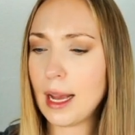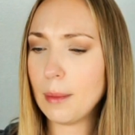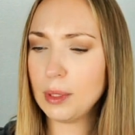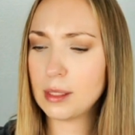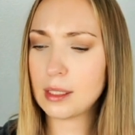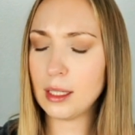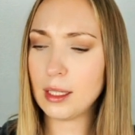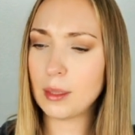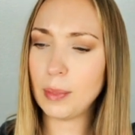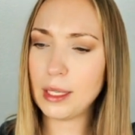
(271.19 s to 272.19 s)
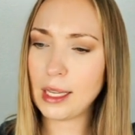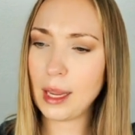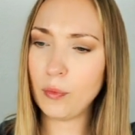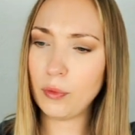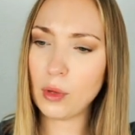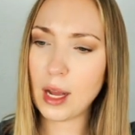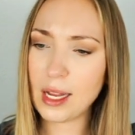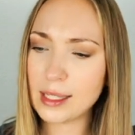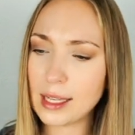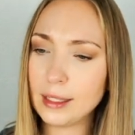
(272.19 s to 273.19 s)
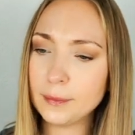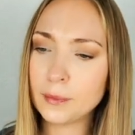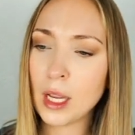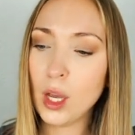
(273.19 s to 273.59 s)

gab es äh, bei DM für Haarsachen.